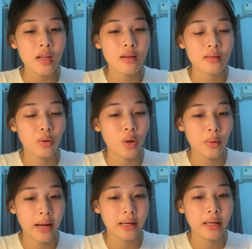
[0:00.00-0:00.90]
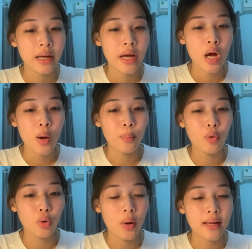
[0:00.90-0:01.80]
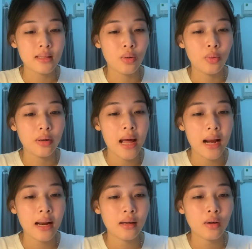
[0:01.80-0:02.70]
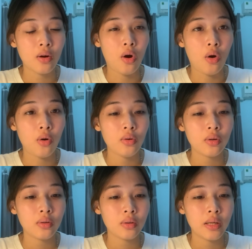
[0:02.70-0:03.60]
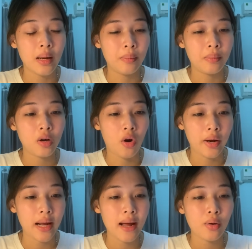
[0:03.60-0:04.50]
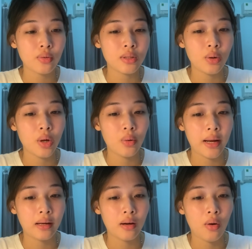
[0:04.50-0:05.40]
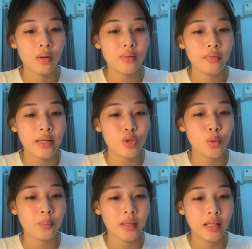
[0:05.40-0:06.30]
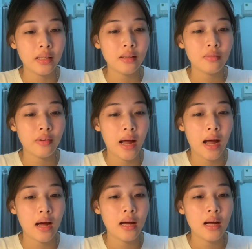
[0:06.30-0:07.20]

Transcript: Dầu đậu lành, một loại dầu đa năng có điểm khói cao, dầu đậu lành có hương vị trung tính và